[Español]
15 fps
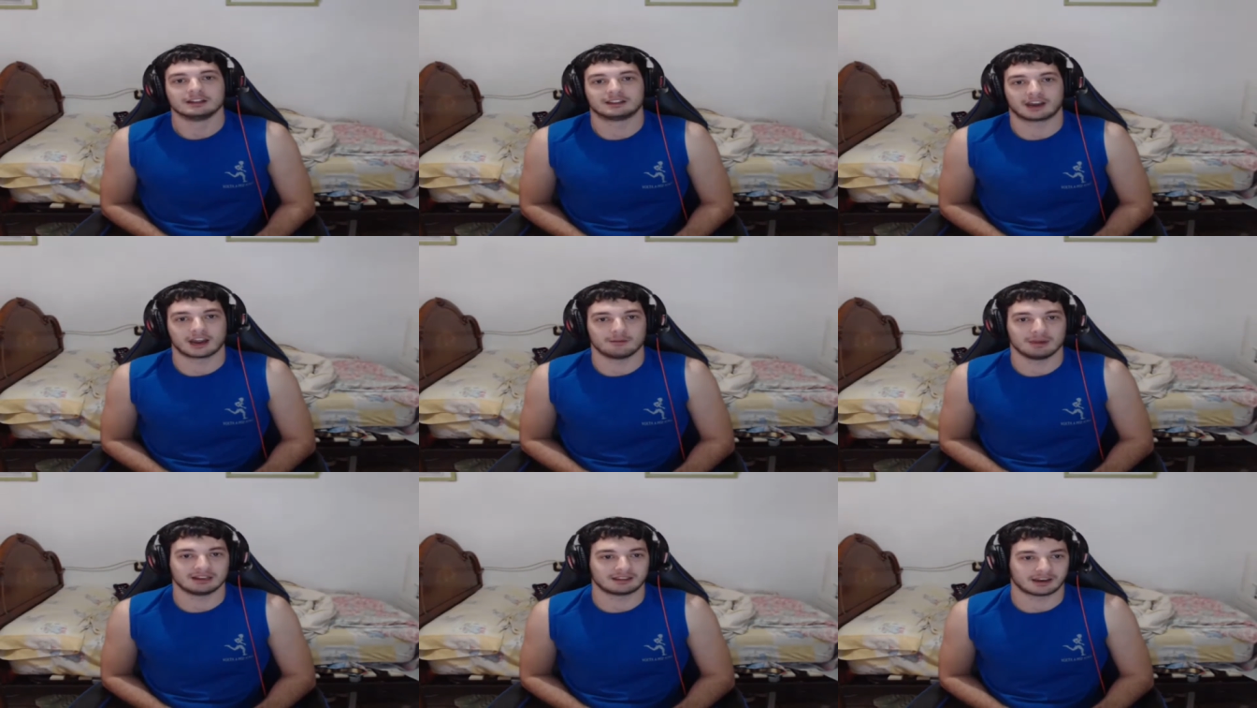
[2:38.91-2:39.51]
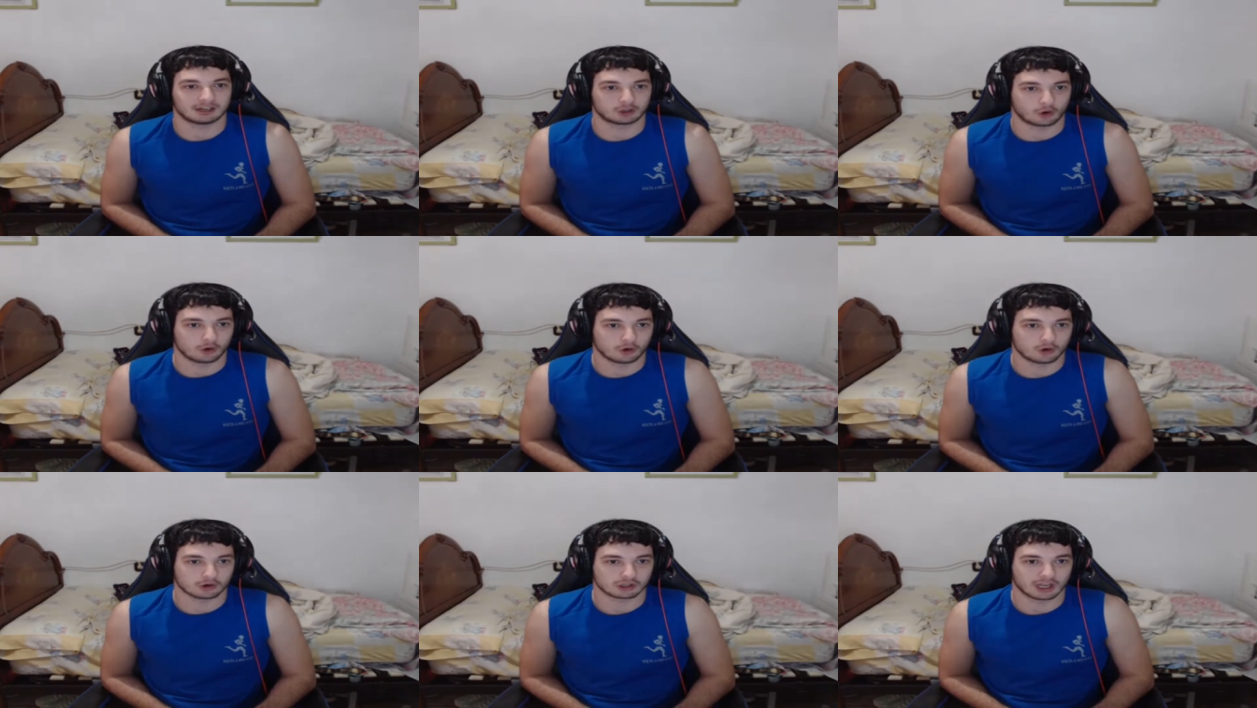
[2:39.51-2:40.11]
tráeme tres
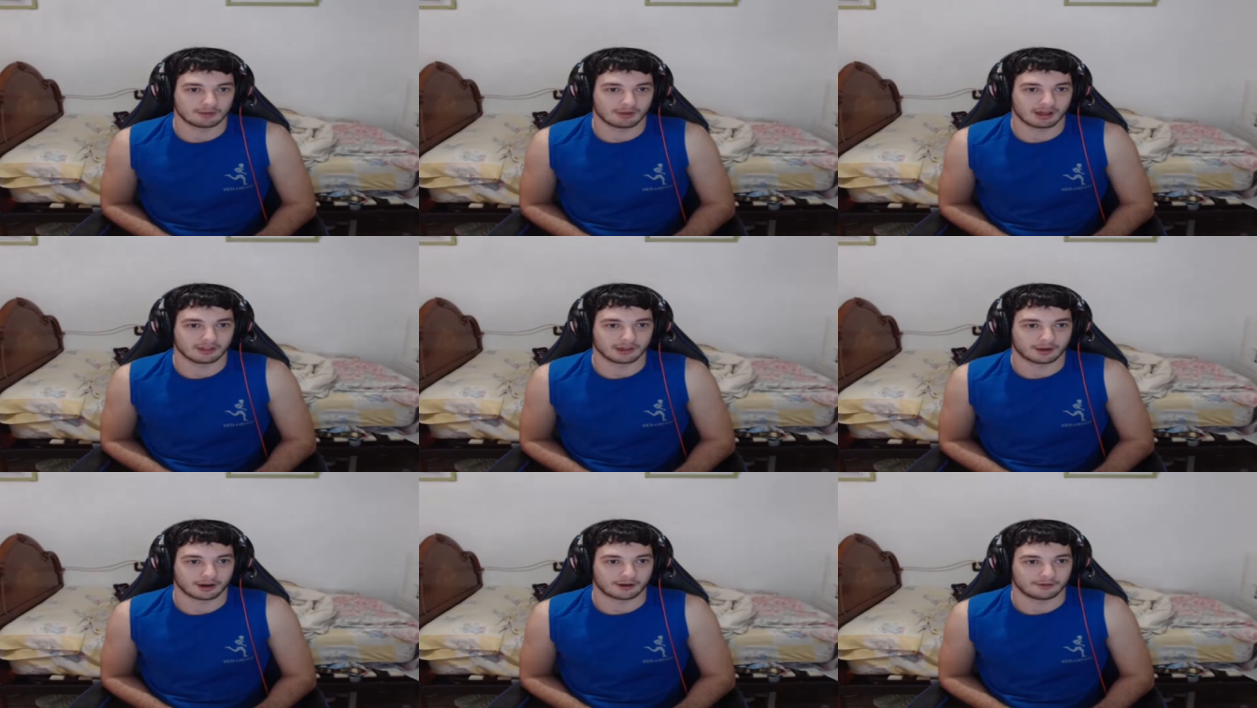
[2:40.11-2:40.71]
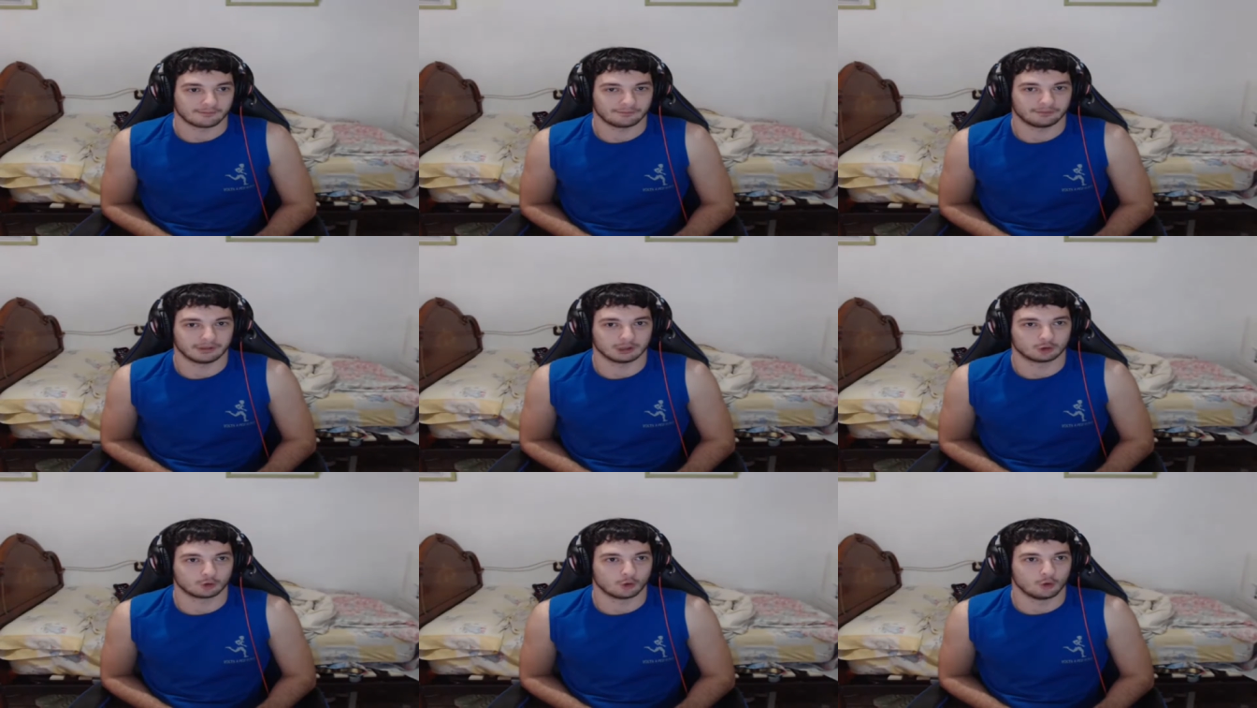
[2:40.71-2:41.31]
troncos de madera.
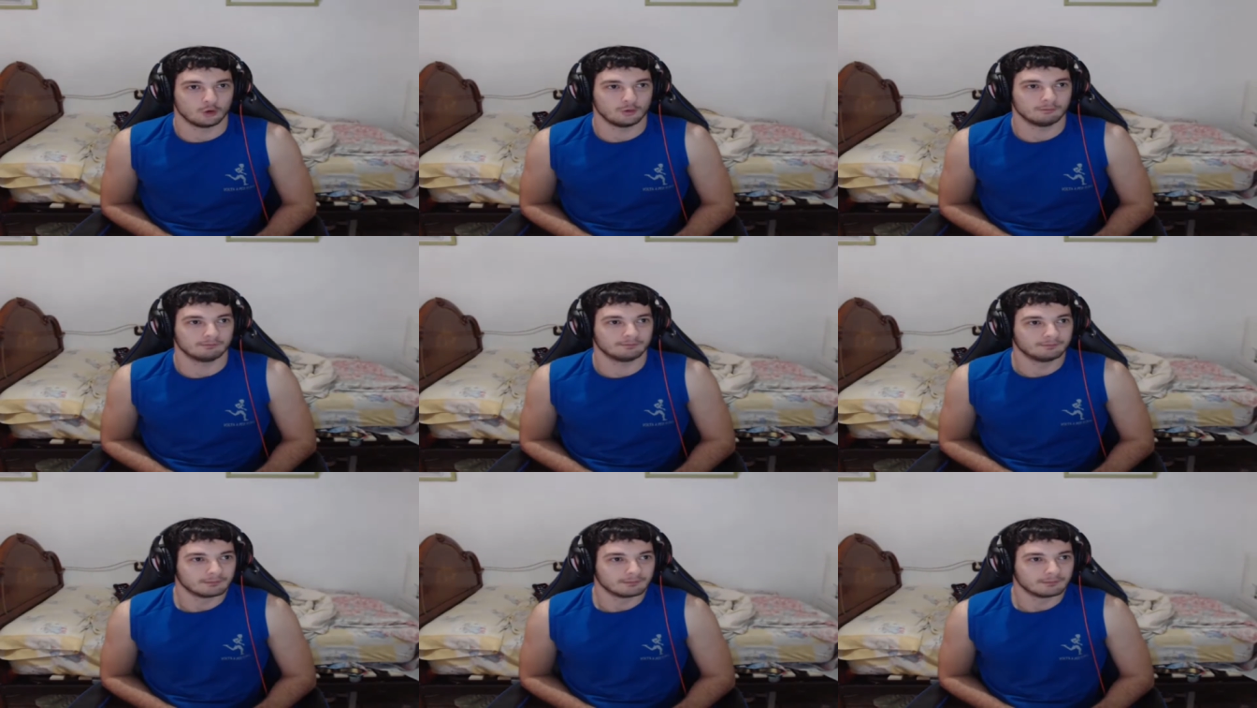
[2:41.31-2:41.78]
Y tú,